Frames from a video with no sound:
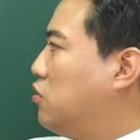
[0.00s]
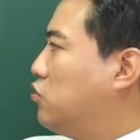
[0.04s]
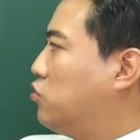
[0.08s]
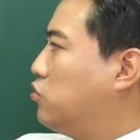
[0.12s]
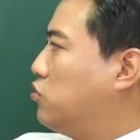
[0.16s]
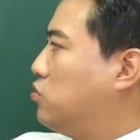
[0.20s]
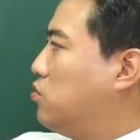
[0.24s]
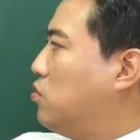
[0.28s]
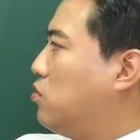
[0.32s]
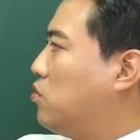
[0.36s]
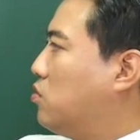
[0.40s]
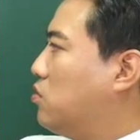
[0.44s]

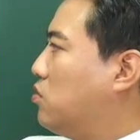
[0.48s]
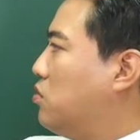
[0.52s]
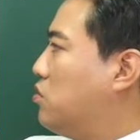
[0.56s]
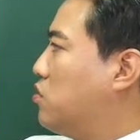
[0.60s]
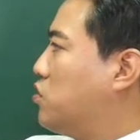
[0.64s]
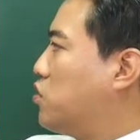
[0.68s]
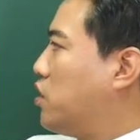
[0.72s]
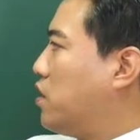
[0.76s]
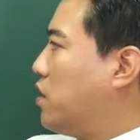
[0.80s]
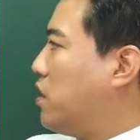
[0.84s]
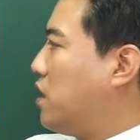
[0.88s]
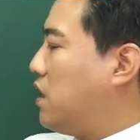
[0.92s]

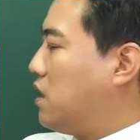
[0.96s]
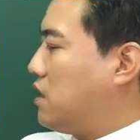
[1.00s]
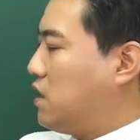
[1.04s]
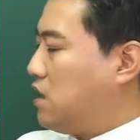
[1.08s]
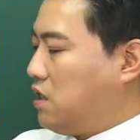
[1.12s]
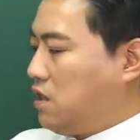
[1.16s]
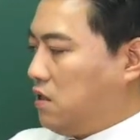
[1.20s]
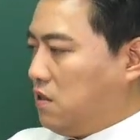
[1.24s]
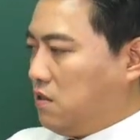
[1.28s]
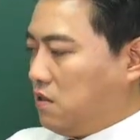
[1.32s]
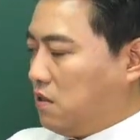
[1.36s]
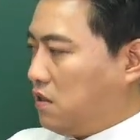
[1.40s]
수도권은 최하
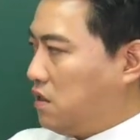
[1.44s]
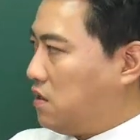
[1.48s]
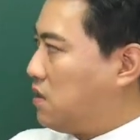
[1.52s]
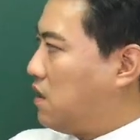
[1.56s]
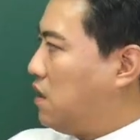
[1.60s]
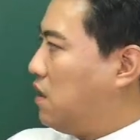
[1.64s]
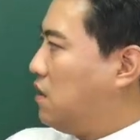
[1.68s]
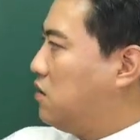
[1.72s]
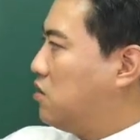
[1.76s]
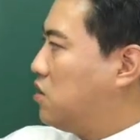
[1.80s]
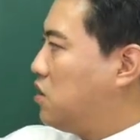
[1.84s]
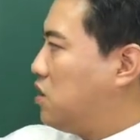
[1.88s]
7억
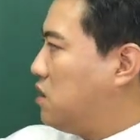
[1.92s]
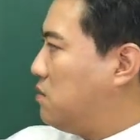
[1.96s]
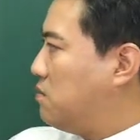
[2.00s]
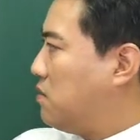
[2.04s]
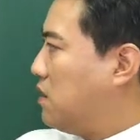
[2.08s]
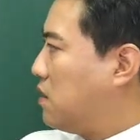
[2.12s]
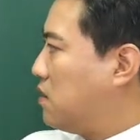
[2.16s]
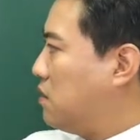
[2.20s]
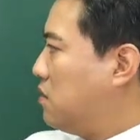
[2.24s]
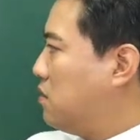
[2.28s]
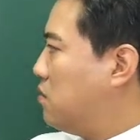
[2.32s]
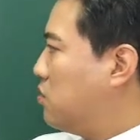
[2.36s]
이상,
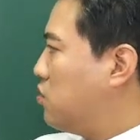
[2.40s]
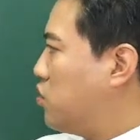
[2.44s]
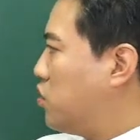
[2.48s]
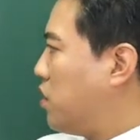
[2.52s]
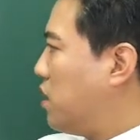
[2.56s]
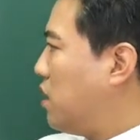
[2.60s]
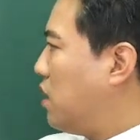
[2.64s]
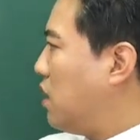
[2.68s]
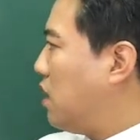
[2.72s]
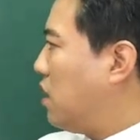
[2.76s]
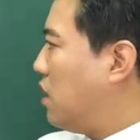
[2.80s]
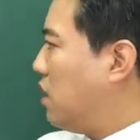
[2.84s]
지방은
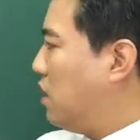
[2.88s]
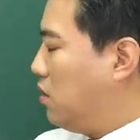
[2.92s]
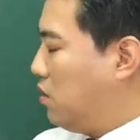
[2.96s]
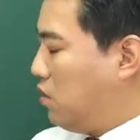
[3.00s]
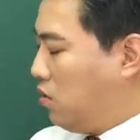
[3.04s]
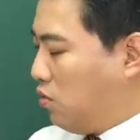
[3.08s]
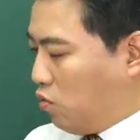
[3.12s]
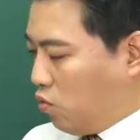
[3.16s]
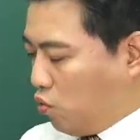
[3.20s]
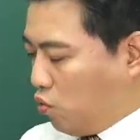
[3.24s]
최하